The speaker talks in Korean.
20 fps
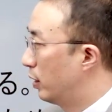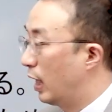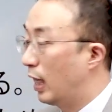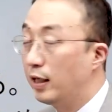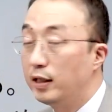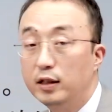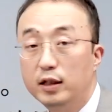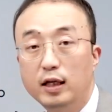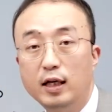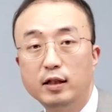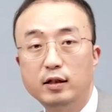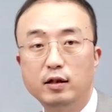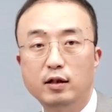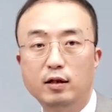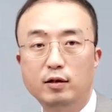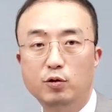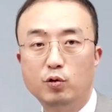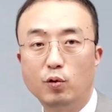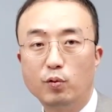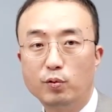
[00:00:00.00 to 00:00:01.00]

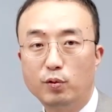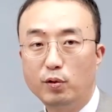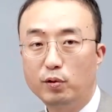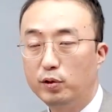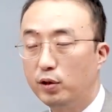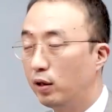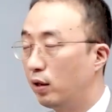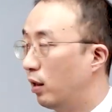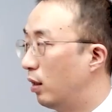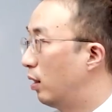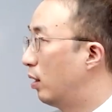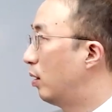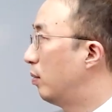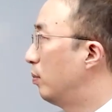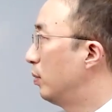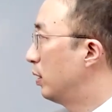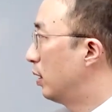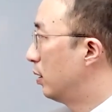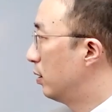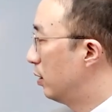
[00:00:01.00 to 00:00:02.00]
날씬해지는
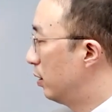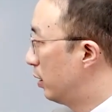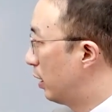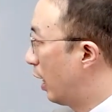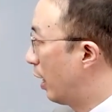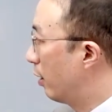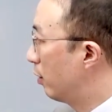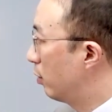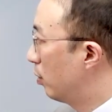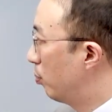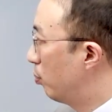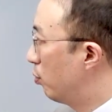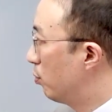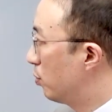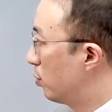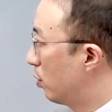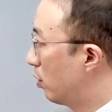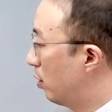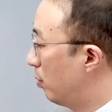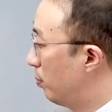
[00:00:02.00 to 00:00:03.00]
종교처럼 이 다이어트
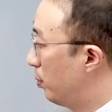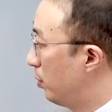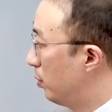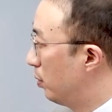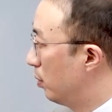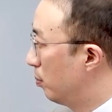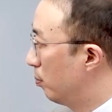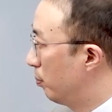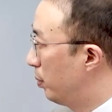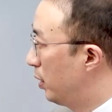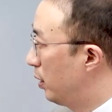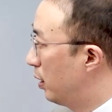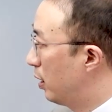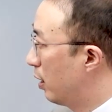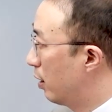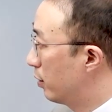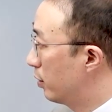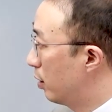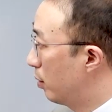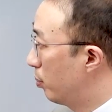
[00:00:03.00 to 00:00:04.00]
풍조를
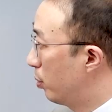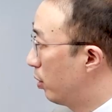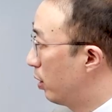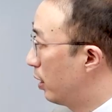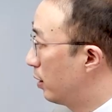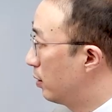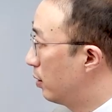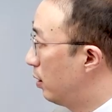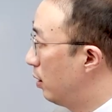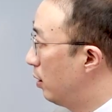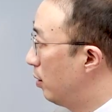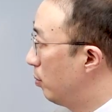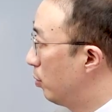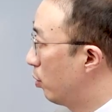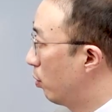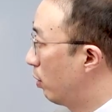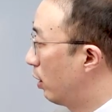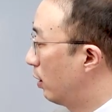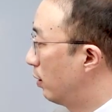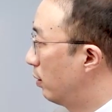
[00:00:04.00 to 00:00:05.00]
빗대어서 변한
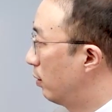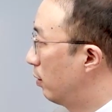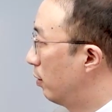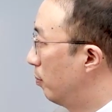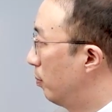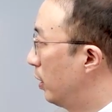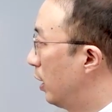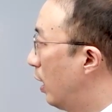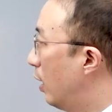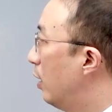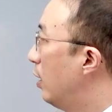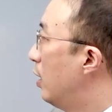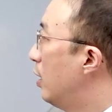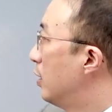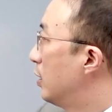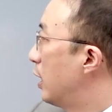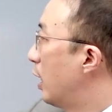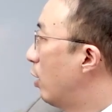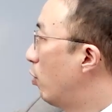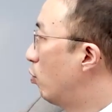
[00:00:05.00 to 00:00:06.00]
슬림교라는 겁니다.
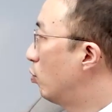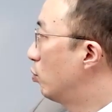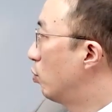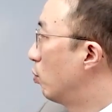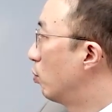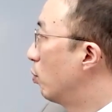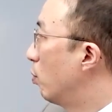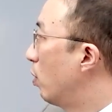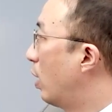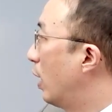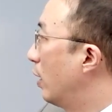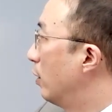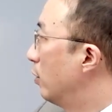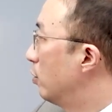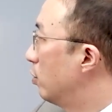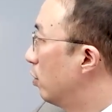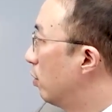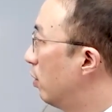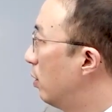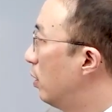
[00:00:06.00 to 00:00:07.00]
새로운 종교가
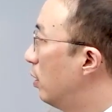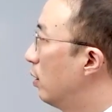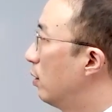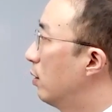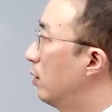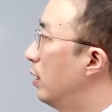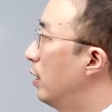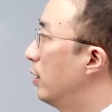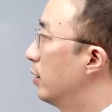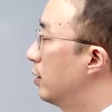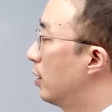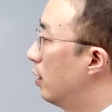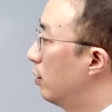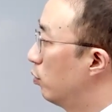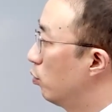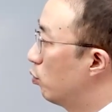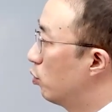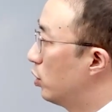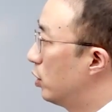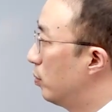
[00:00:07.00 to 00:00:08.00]
아니죠. 그래서
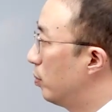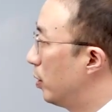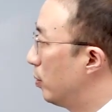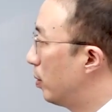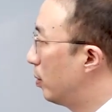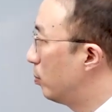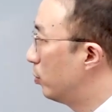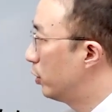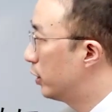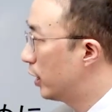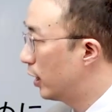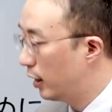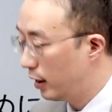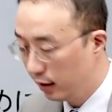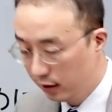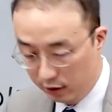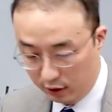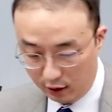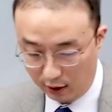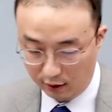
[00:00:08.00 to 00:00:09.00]
62번 문제
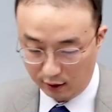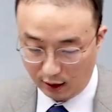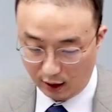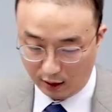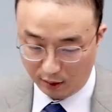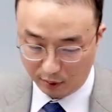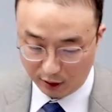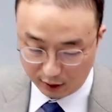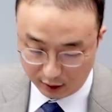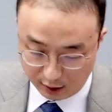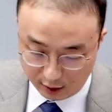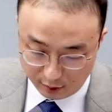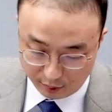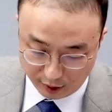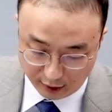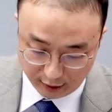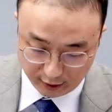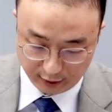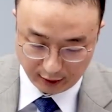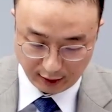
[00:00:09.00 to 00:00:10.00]
정답은
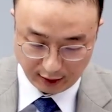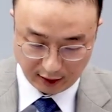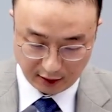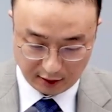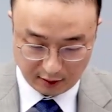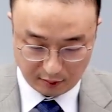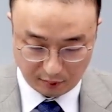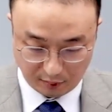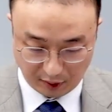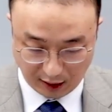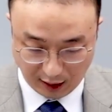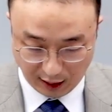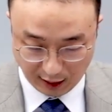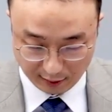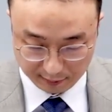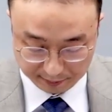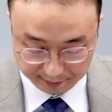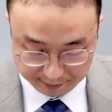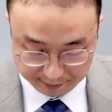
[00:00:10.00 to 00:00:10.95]
1번이 되겠습니다.